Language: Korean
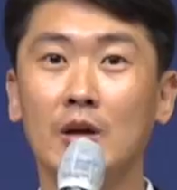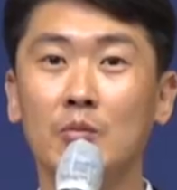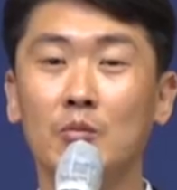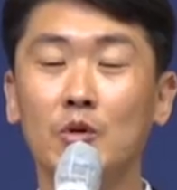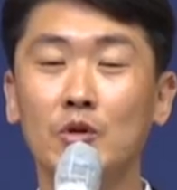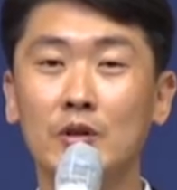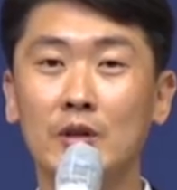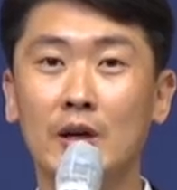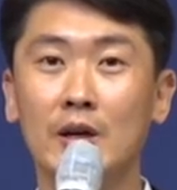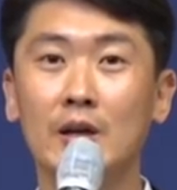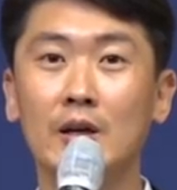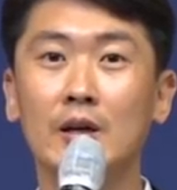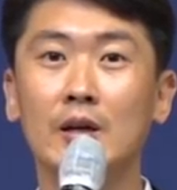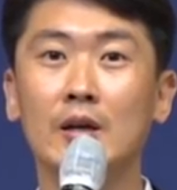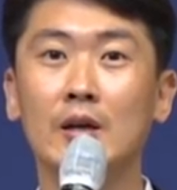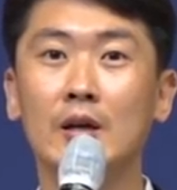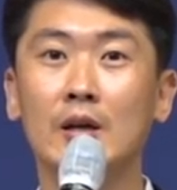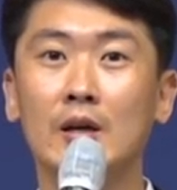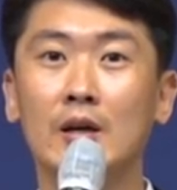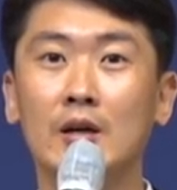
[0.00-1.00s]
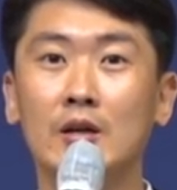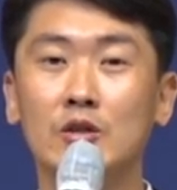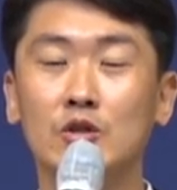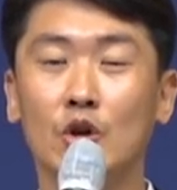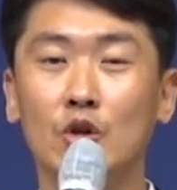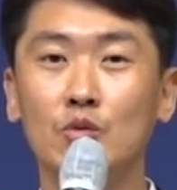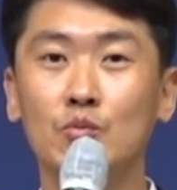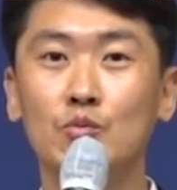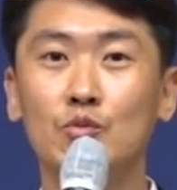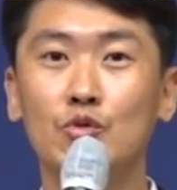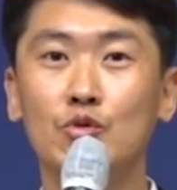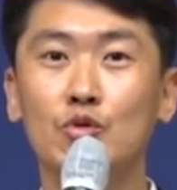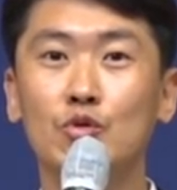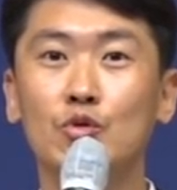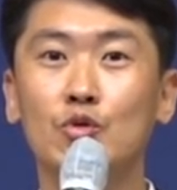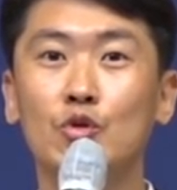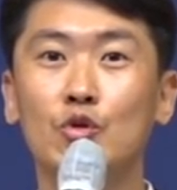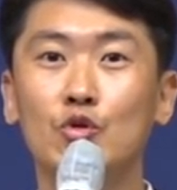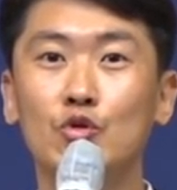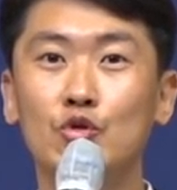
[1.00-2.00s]
못할 아,
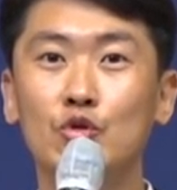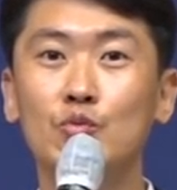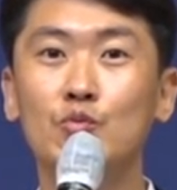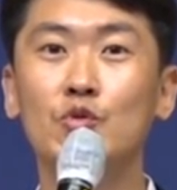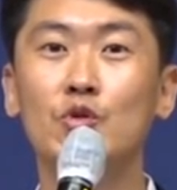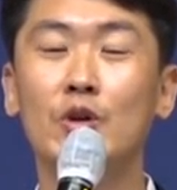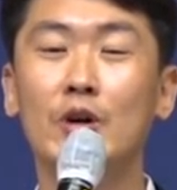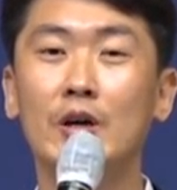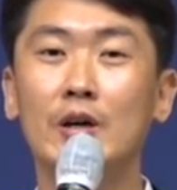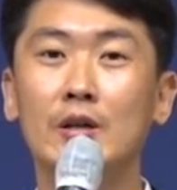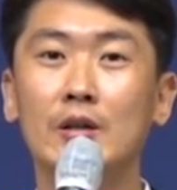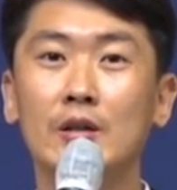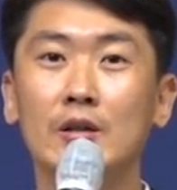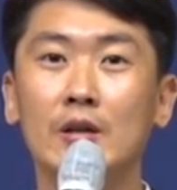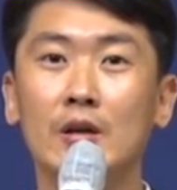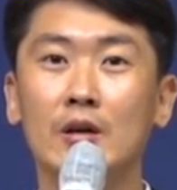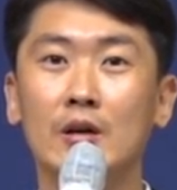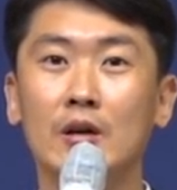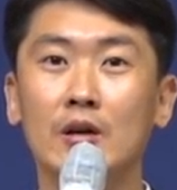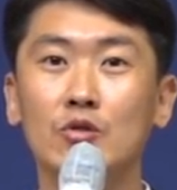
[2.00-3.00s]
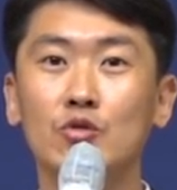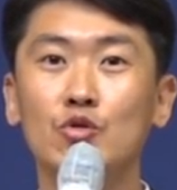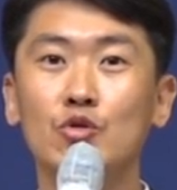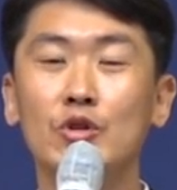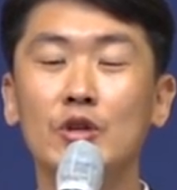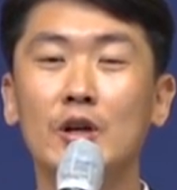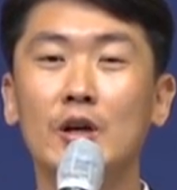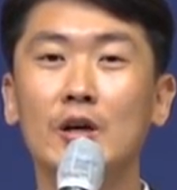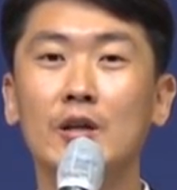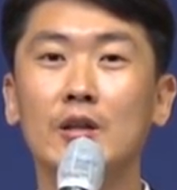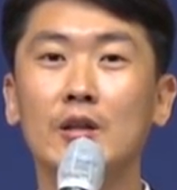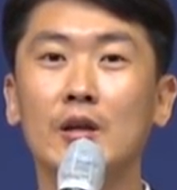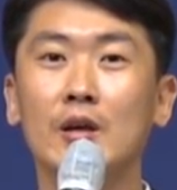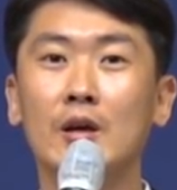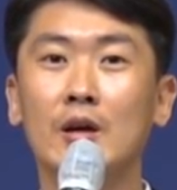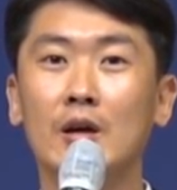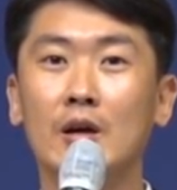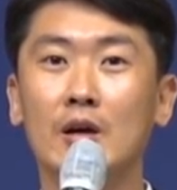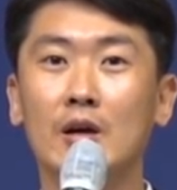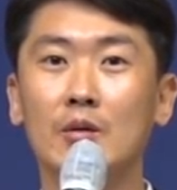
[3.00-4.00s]
전무후무한 유일한
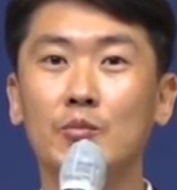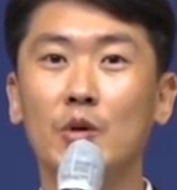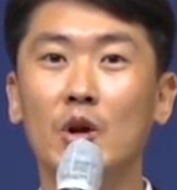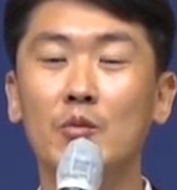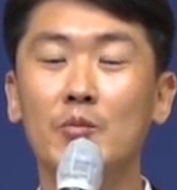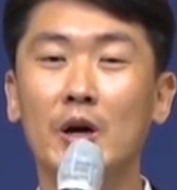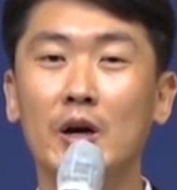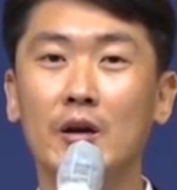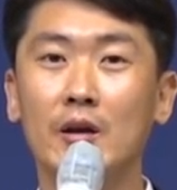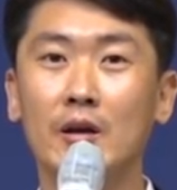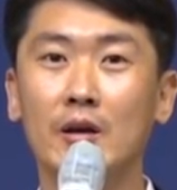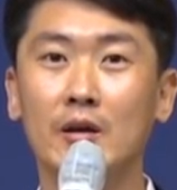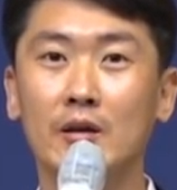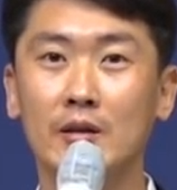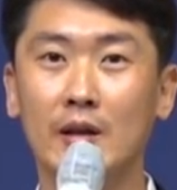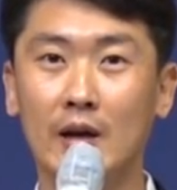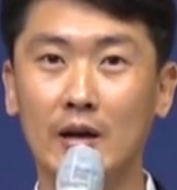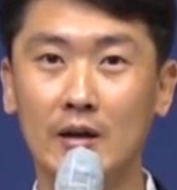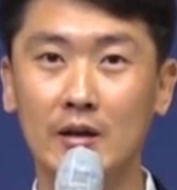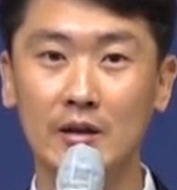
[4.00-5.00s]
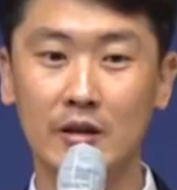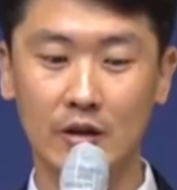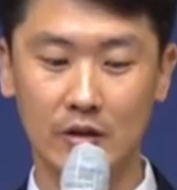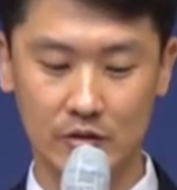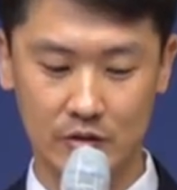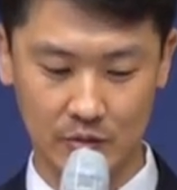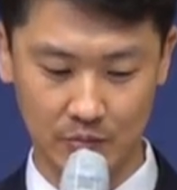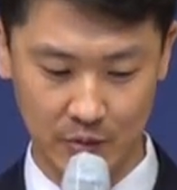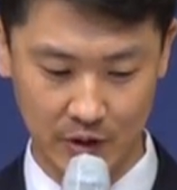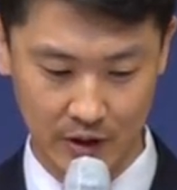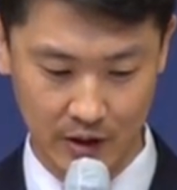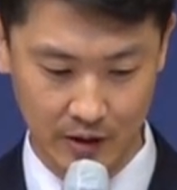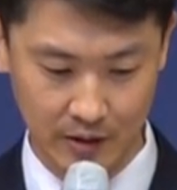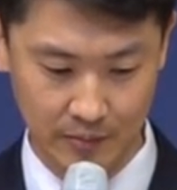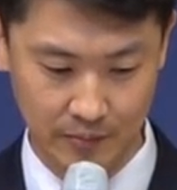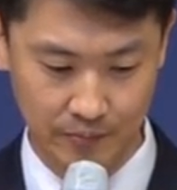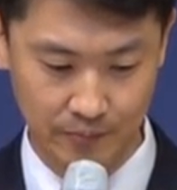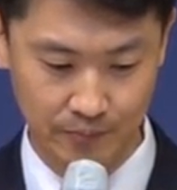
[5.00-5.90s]
멸망의 날이었습니다.